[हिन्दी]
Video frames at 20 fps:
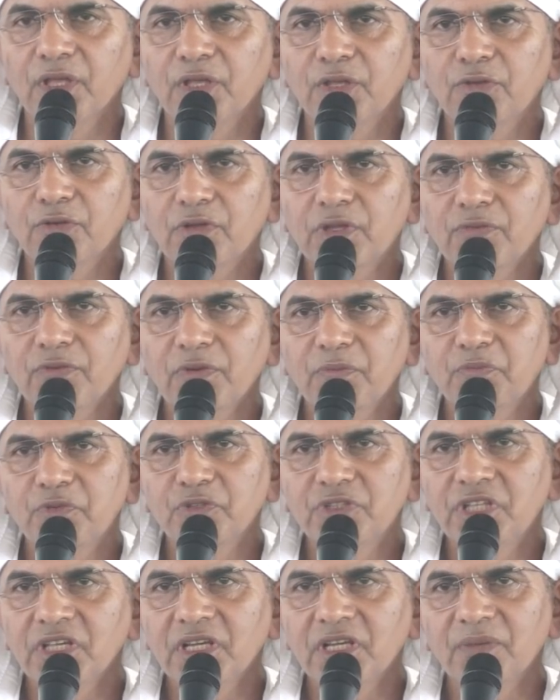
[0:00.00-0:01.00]
क्योंकि वो
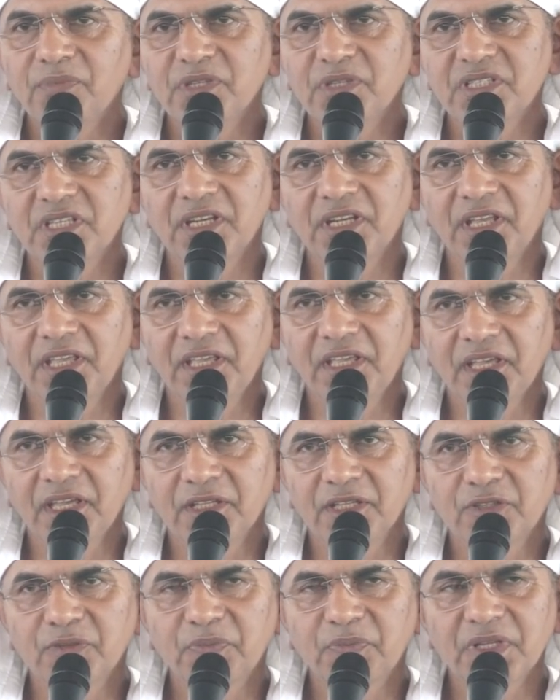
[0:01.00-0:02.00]
बुद्धि का विषय नहीं
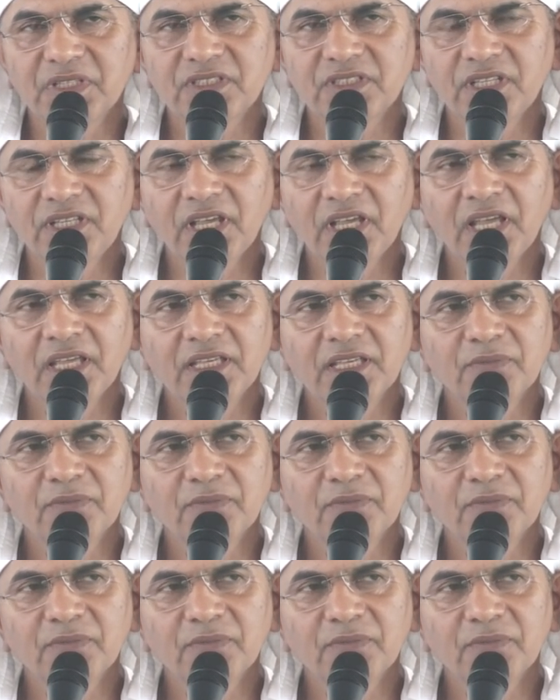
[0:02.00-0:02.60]
है तो प्रश्न यह है